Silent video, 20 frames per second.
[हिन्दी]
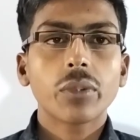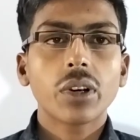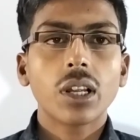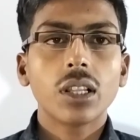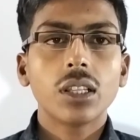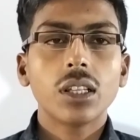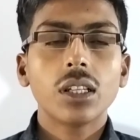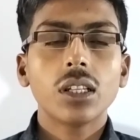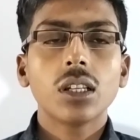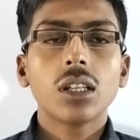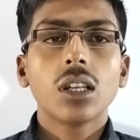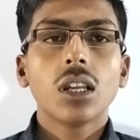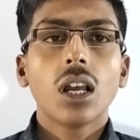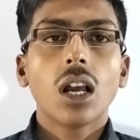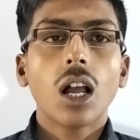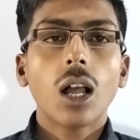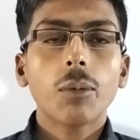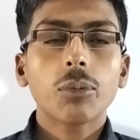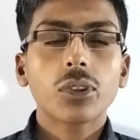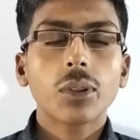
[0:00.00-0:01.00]
पहले
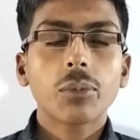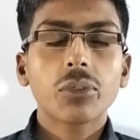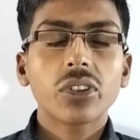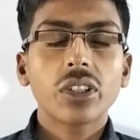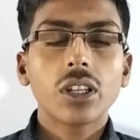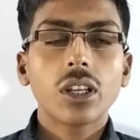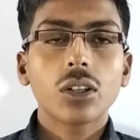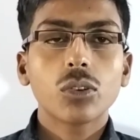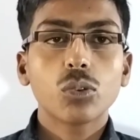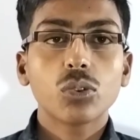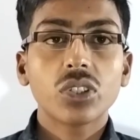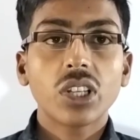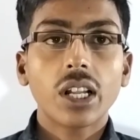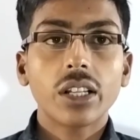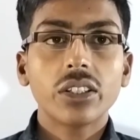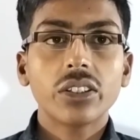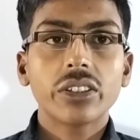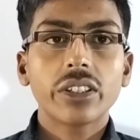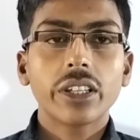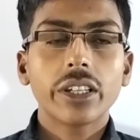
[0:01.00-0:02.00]
आप सबसे यह
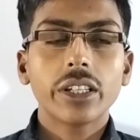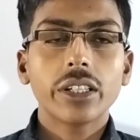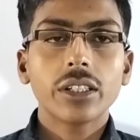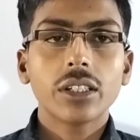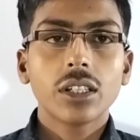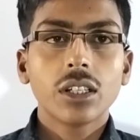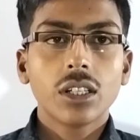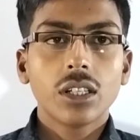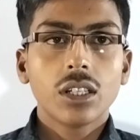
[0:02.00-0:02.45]
गुजारिश है